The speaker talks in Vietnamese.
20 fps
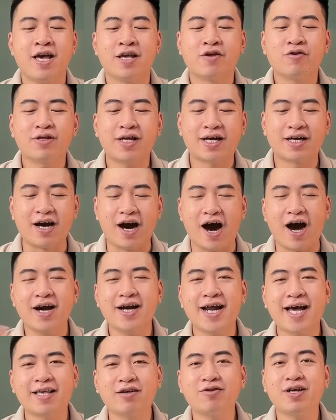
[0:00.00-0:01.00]
chúng ta gỡ
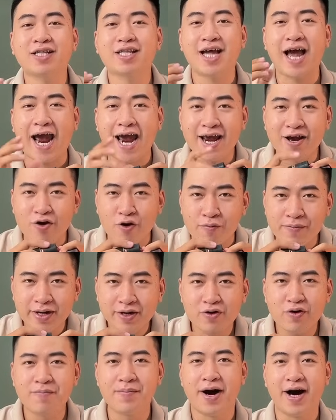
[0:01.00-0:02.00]
ra chúng ta thay của
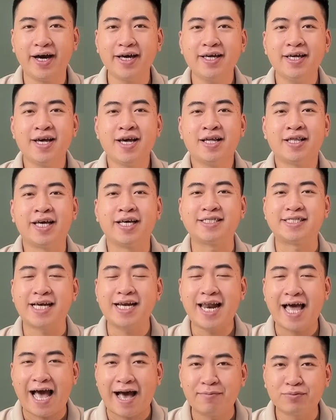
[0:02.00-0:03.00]
micro mới thì sẽ
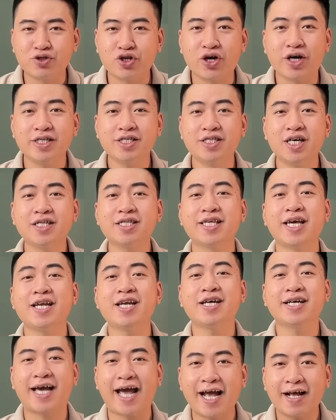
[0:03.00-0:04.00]
làm cho cái chất tiếng
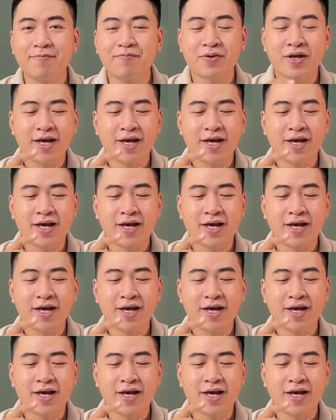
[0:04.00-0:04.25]
nó khác.